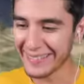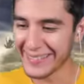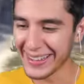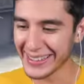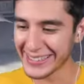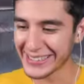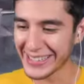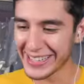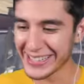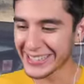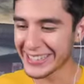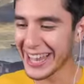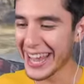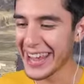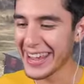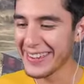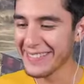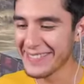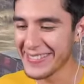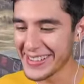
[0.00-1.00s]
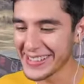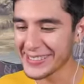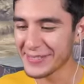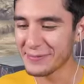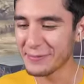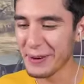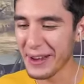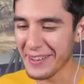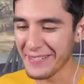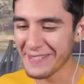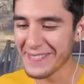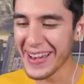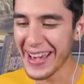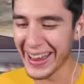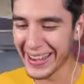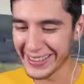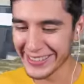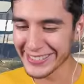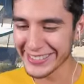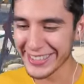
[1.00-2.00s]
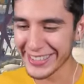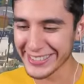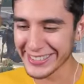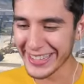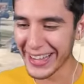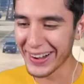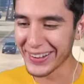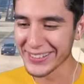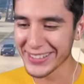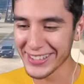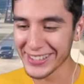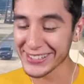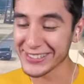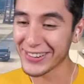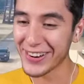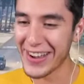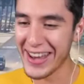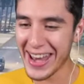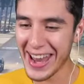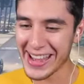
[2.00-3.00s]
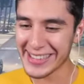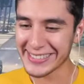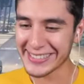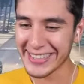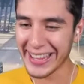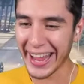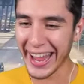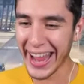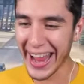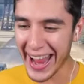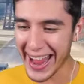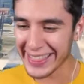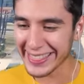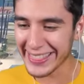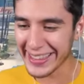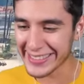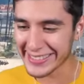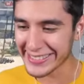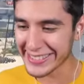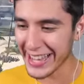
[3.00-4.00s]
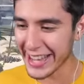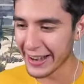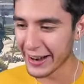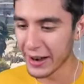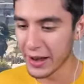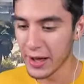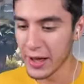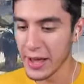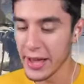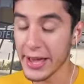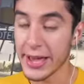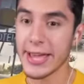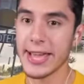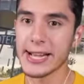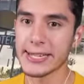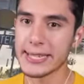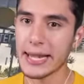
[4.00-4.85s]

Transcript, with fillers: más que está ahí, mis primeros dos autos con este, el tercero y ya